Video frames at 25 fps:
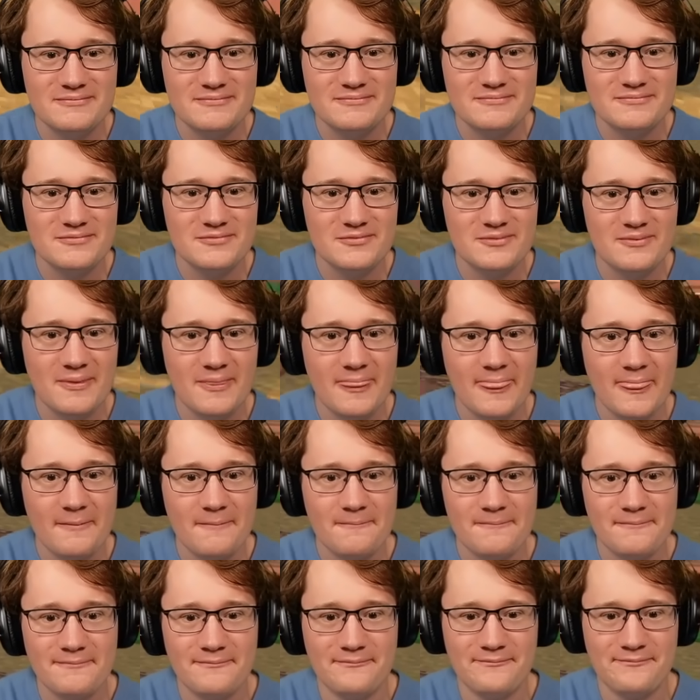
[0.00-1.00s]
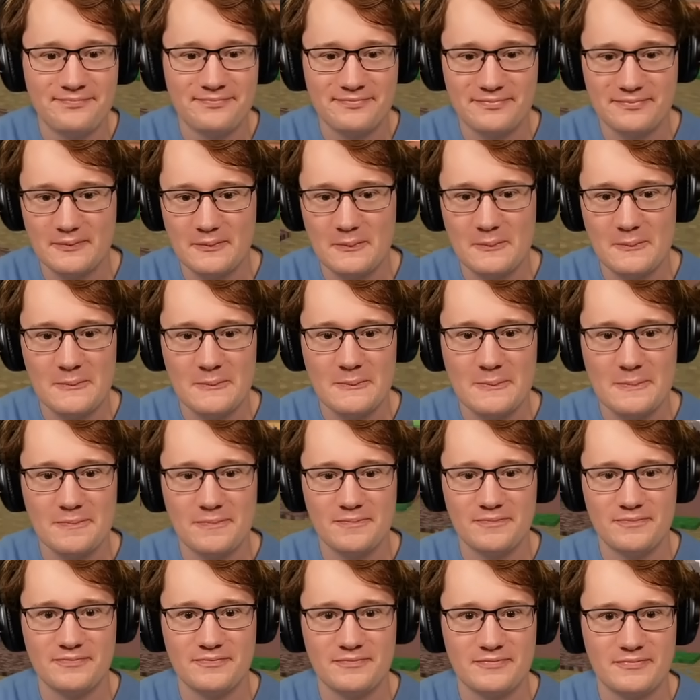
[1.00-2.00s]
ohne äh, was
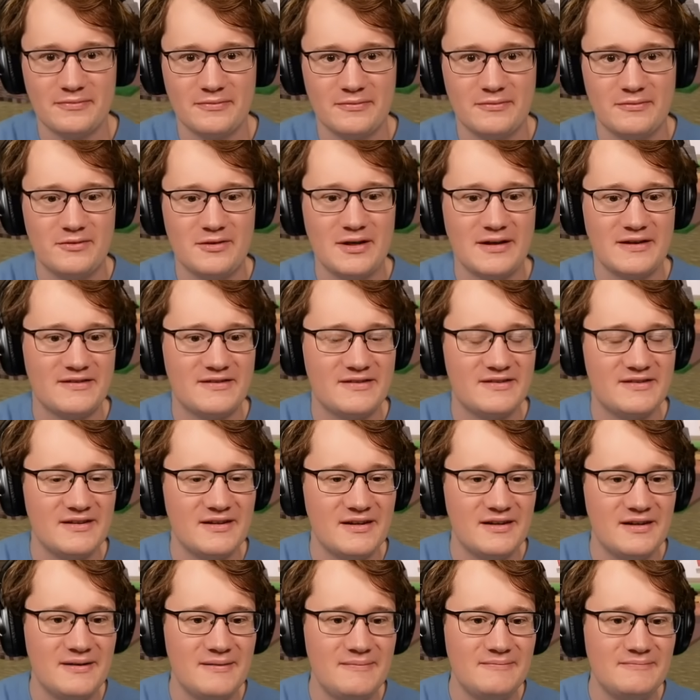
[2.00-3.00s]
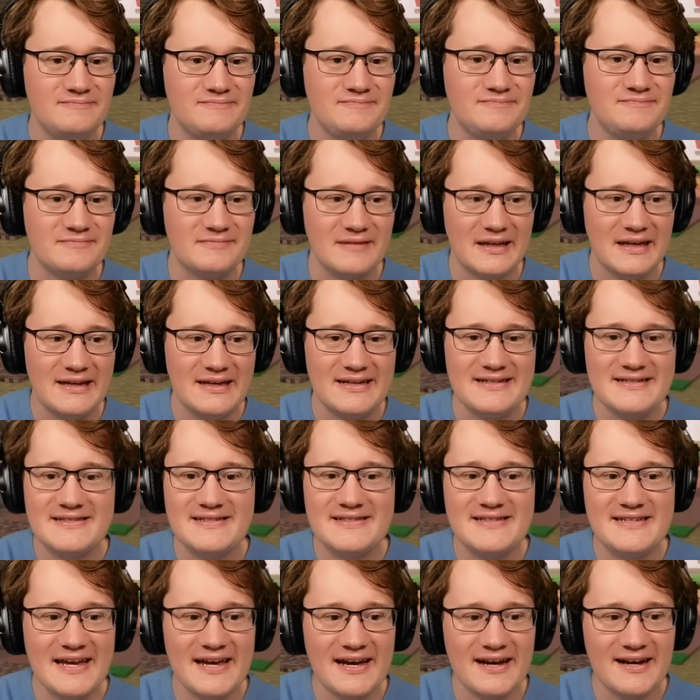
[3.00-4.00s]
getötet. Das ähm, ist
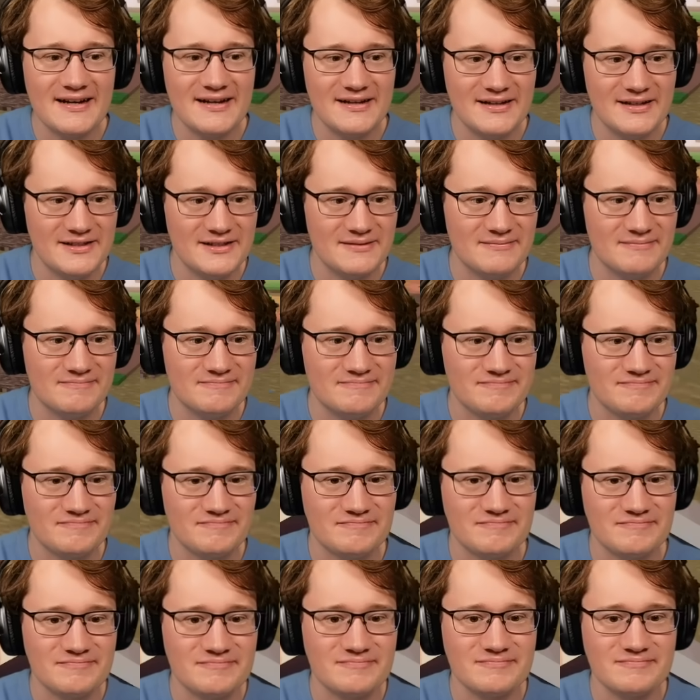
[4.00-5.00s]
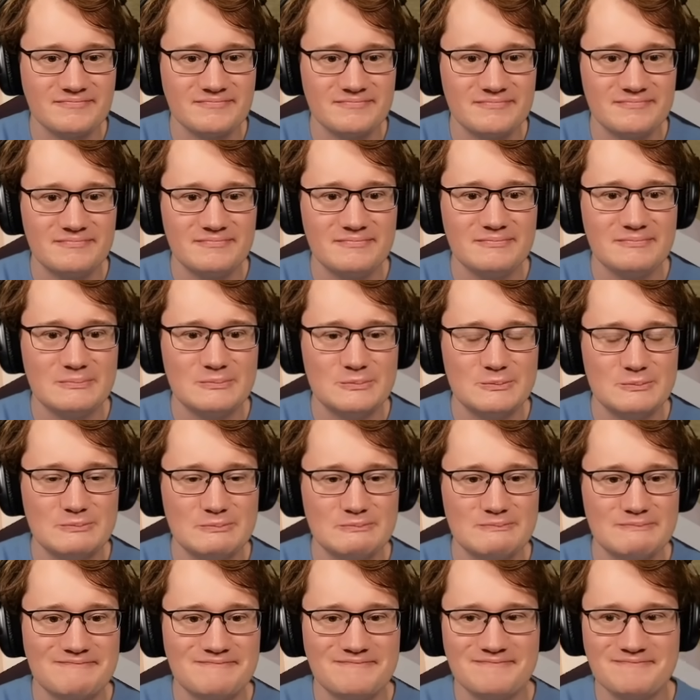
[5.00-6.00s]
sehr ärgerlich. Das.
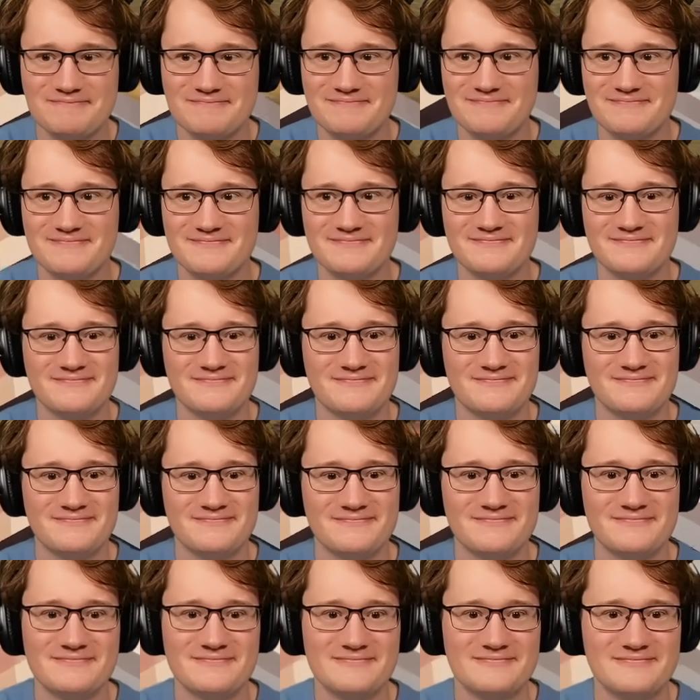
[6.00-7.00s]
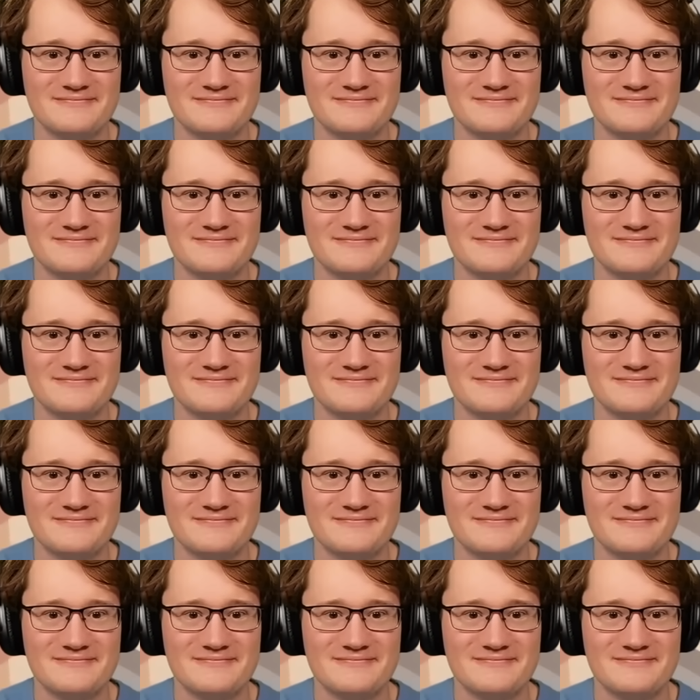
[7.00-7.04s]
Warum nicht komplett?